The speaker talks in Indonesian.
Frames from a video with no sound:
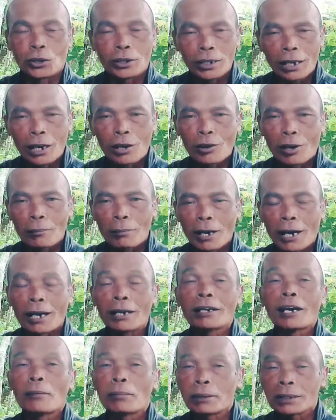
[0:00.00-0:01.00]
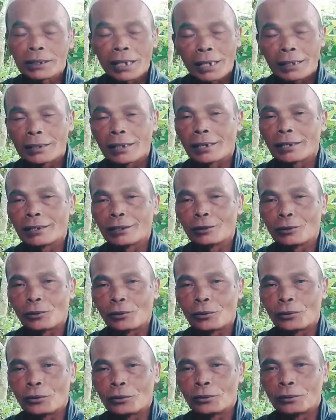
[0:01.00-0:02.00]
soalnya kalau abah kan nggak percaya
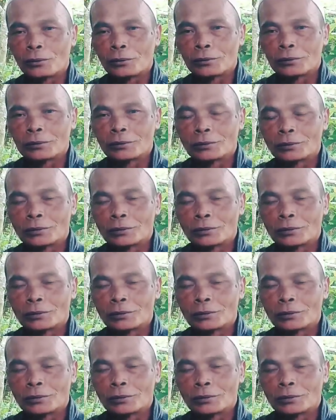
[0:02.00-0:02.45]
gitu hmm.